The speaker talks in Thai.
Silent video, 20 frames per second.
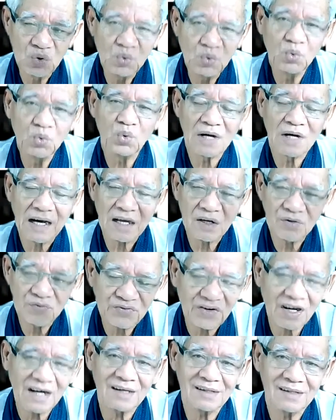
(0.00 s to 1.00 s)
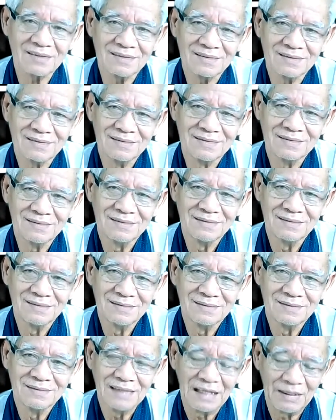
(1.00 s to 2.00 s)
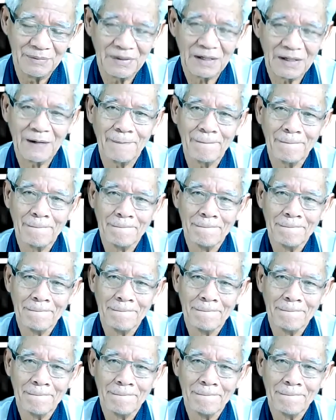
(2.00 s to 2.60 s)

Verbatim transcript: ดูการฟังเห็นไหมครับ